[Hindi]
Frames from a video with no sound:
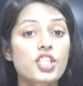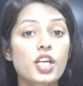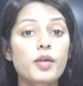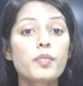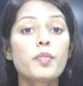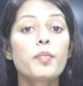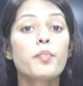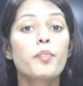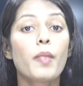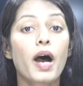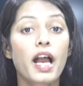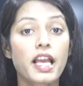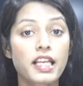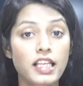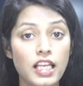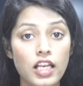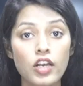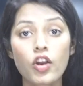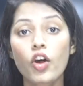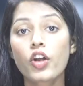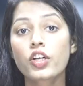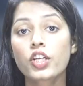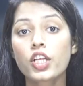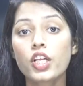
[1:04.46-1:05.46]
जब मायके
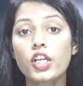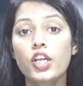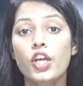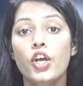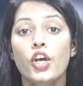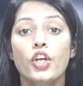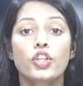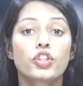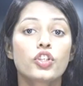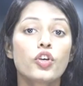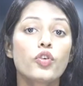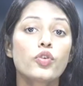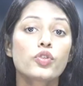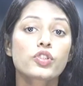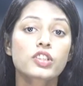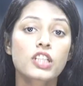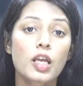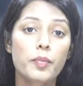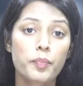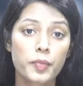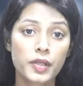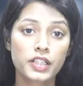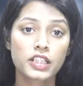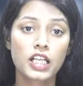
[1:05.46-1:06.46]
लौटी तो
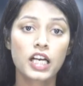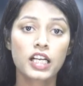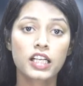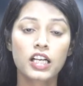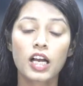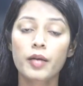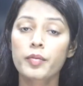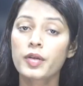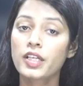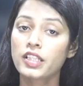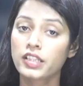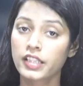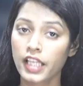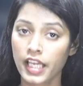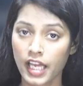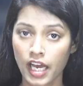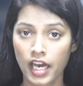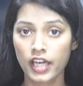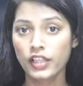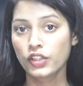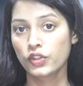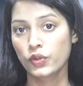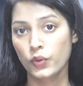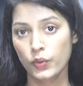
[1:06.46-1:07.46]
उसके पिता का भी
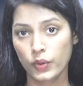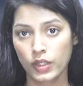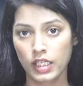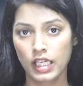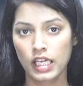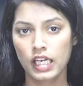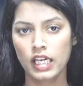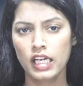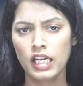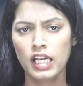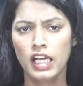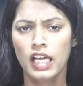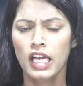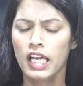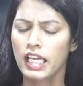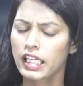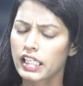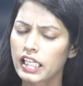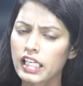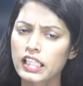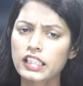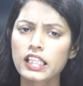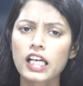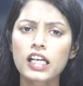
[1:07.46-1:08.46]
देहांत हो गया
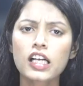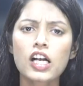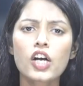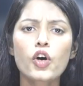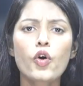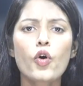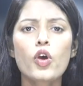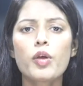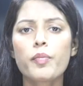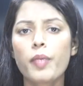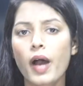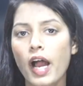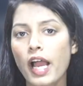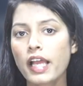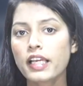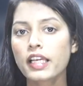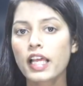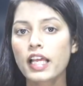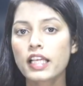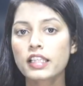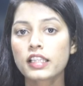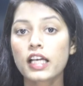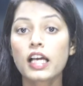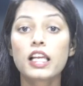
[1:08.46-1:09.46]
गीता का कोई भाई
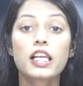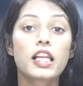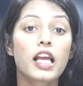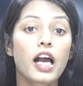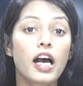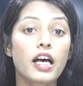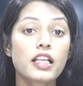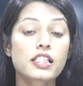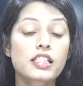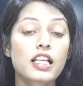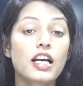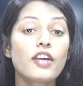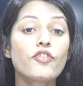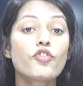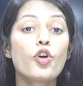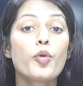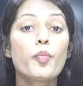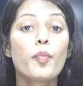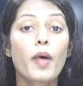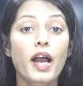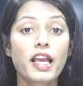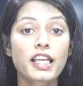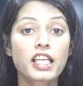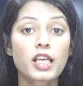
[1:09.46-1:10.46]
नहीं था लिहाजा वो
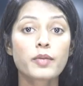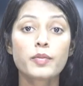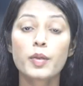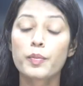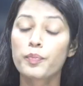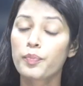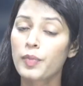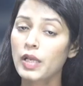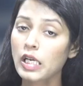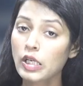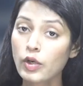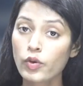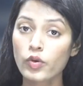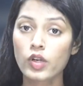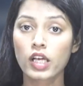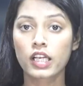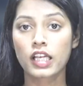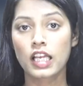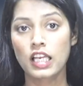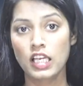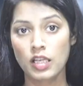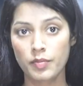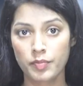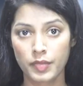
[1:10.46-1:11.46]
मायके में बिल्कुल
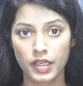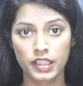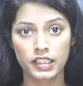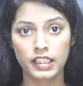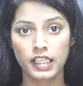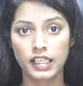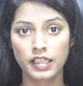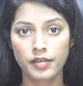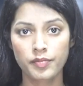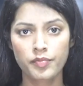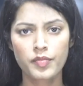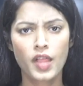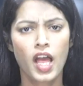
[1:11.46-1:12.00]
अकेली पड़ गई